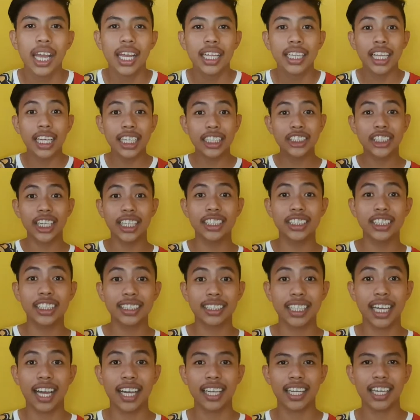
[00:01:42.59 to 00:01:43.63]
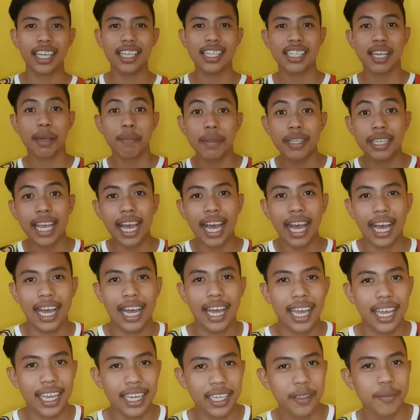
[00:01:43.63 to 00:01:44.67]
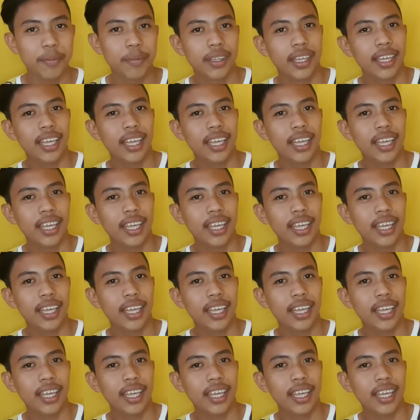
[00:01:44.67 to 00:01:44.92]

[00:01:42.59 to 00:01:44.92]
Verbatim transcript: nag-chat siya sa akin, sabi niya hi.